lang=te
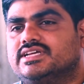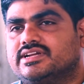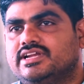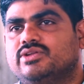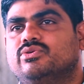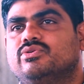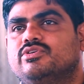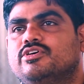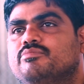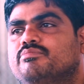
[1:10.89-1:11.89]
జర్నీలో
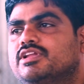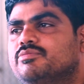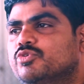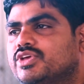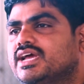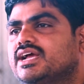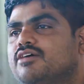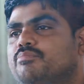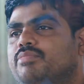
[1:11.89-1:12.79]
మళ్ళీ ముఖ్యంగా